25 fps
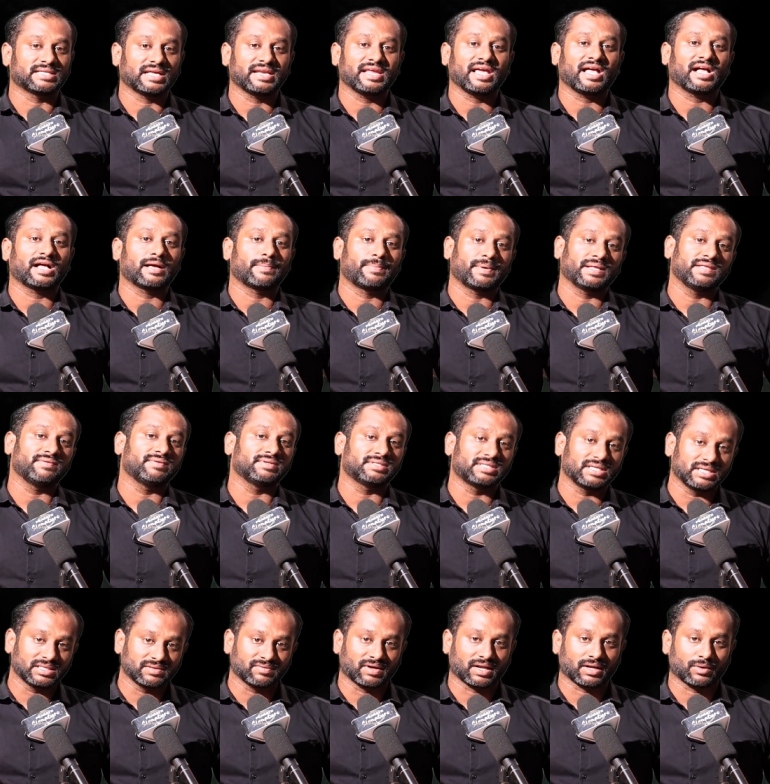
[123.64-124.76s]
சரியாக பதிவு
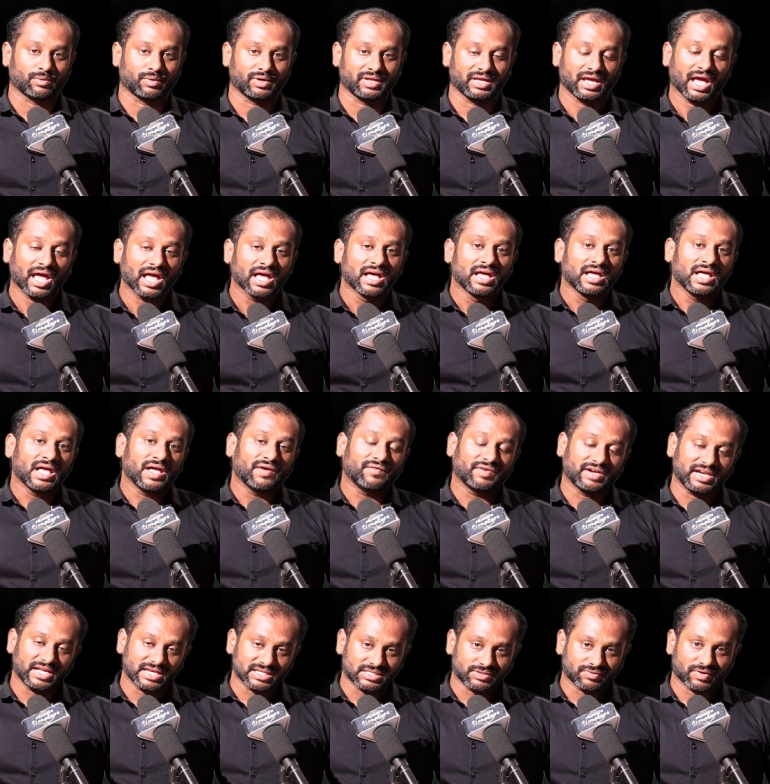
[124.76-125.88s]
செய்து வரக்கூடிய
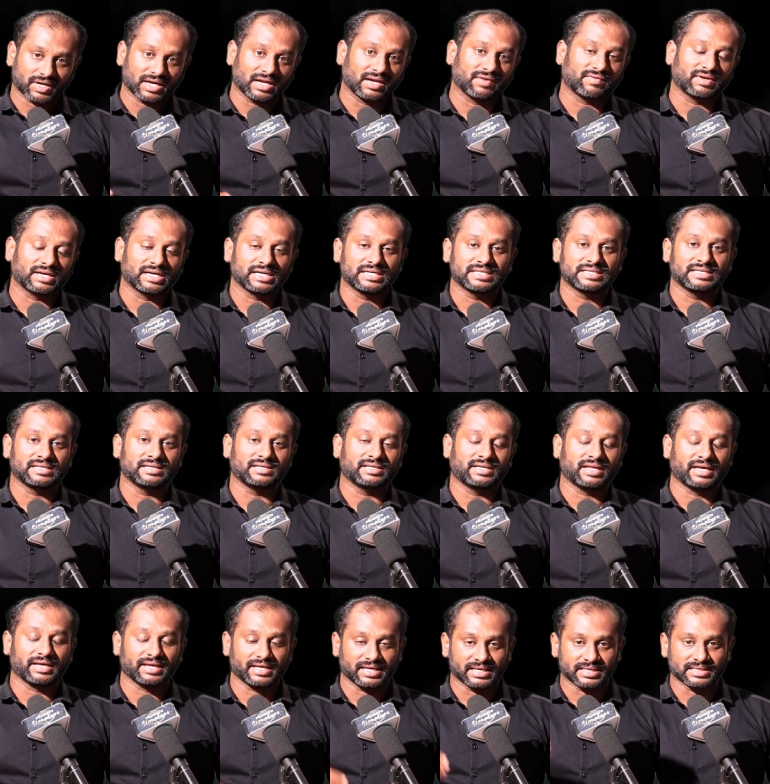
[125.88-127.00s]
விக்னேஸ்வரன்
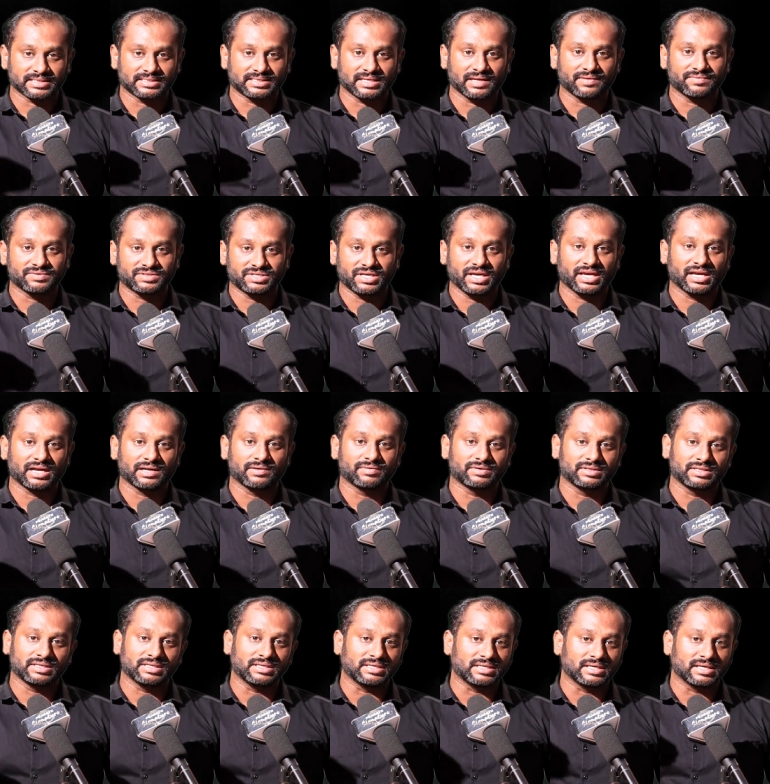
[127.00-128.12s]
அவர்கள்ட்ட சில விஷயங்கள்
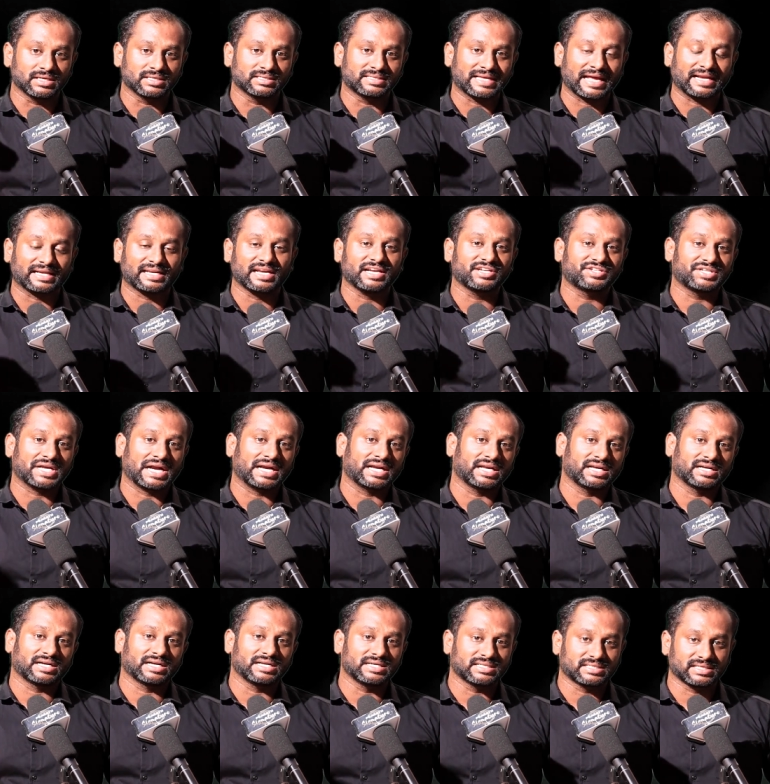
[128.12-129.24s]
வந்து சேட்டலைட்
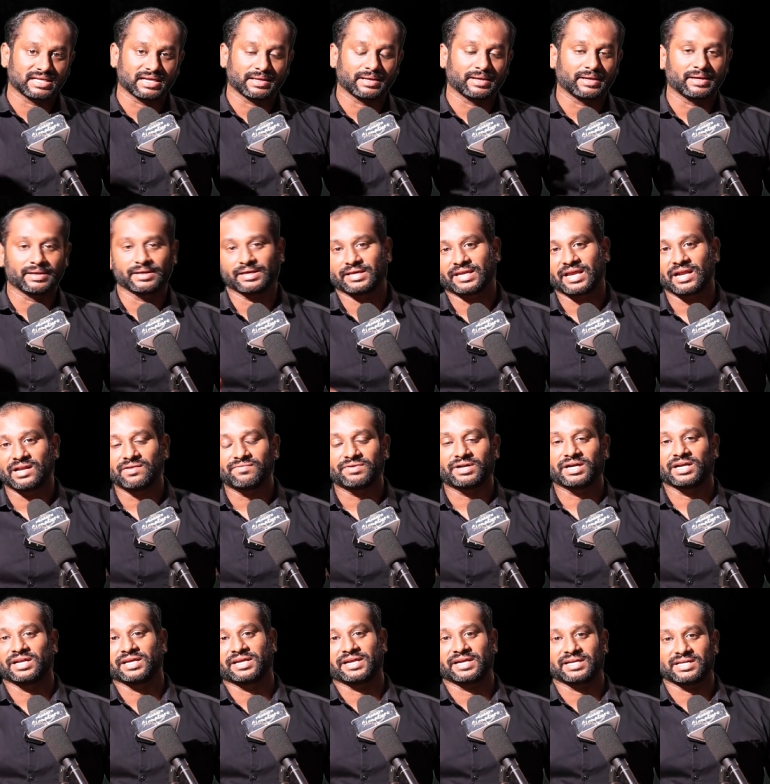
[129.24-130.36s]
சேனல்கள் சில
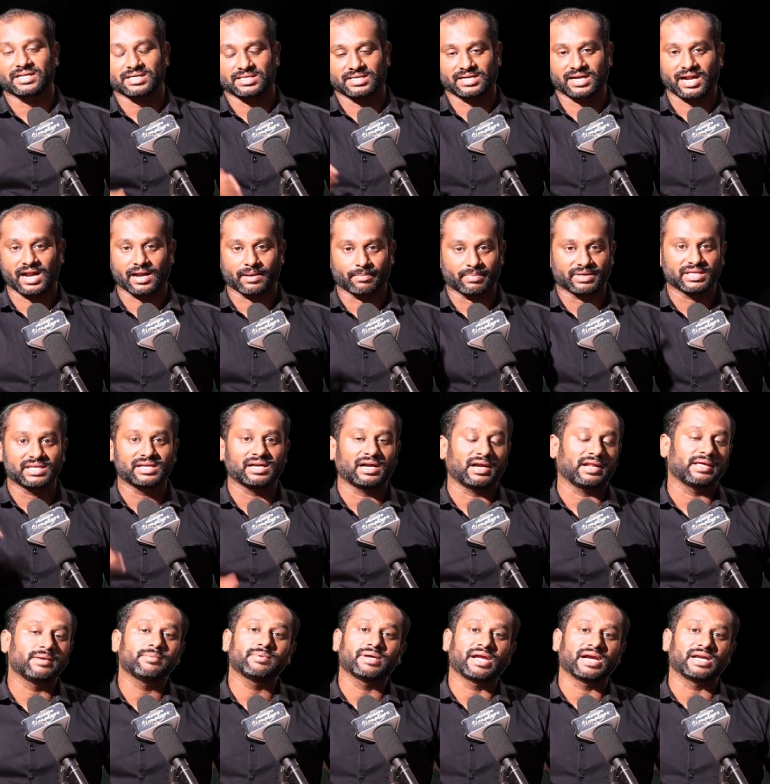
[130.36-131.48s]
கேள்விகளை கேட்டு அதற்கான
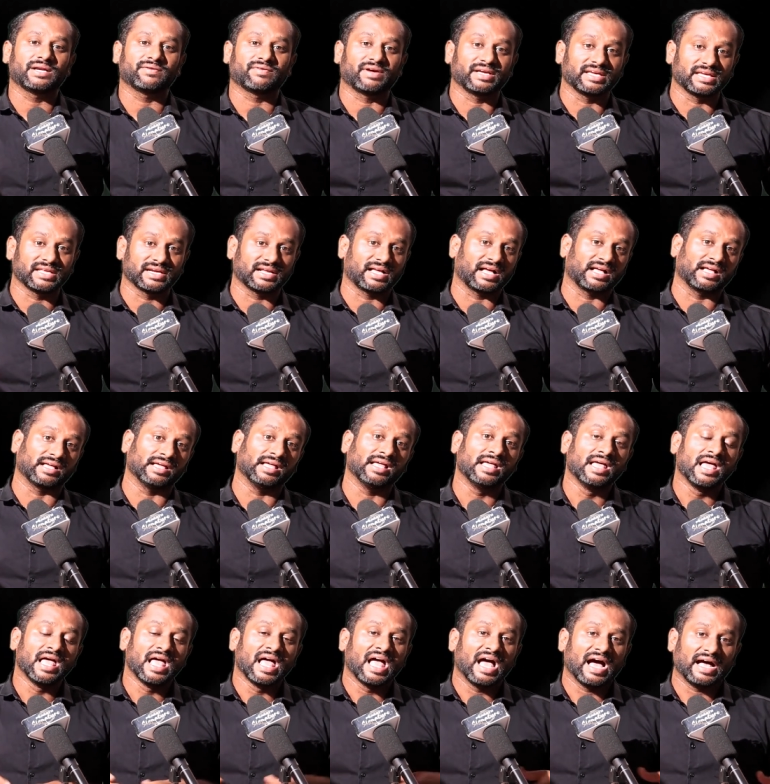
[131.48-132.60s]
பதில்களையும் கேட்டு வாங்கியிருக்காங்க
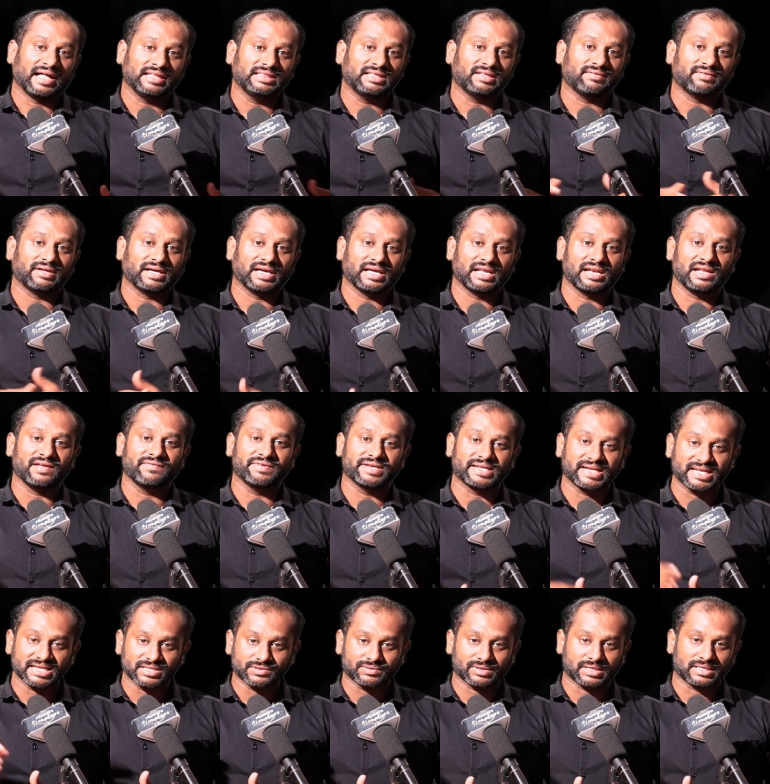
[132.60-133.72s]
அந்த வகையில்
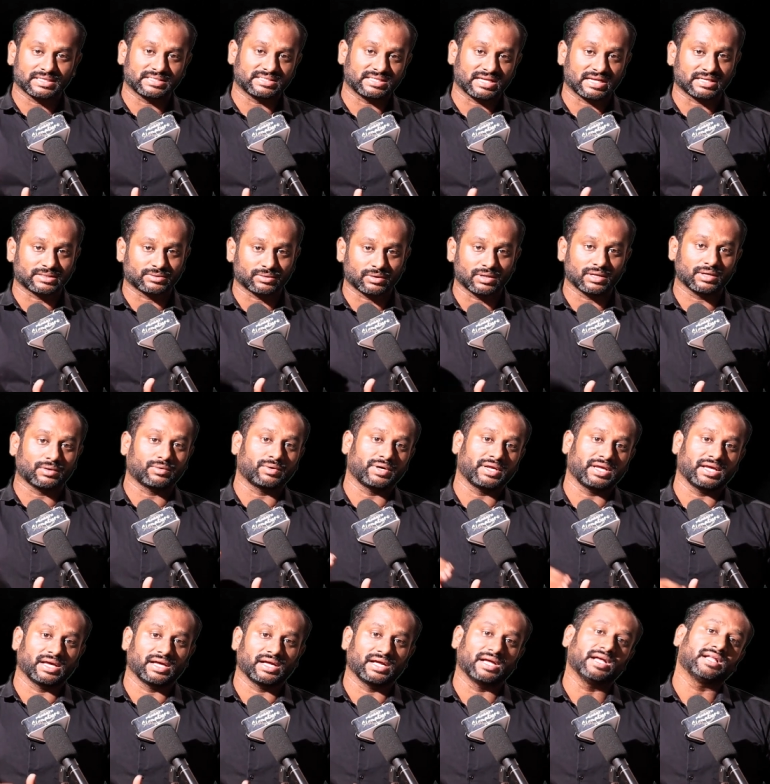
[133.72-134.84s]
விக்னேஸ்வரன் சார்
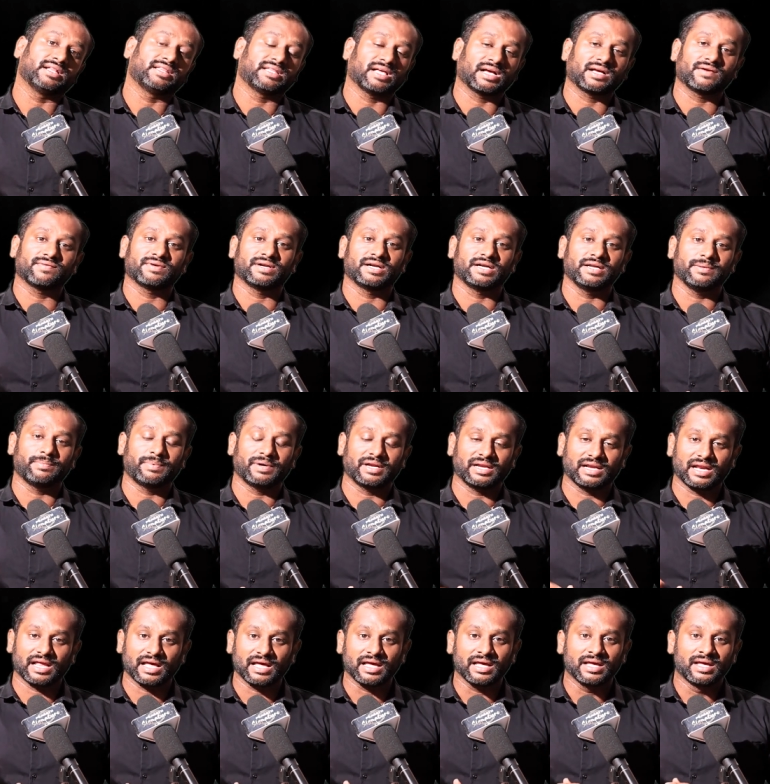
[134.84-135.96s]
சொல்லக்கூடிய தகவல்
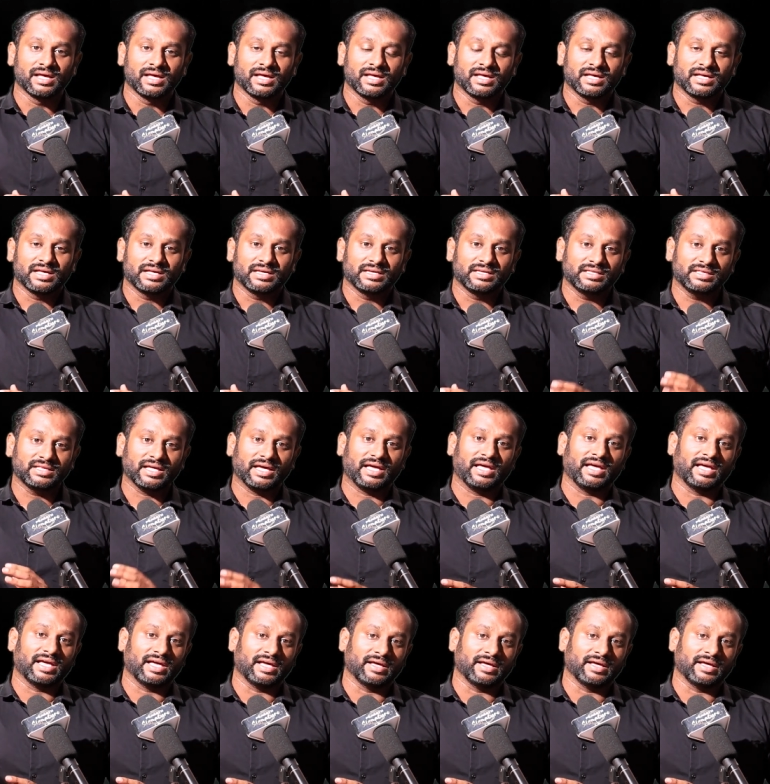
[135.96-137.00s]
அடிப்படையில் இந்த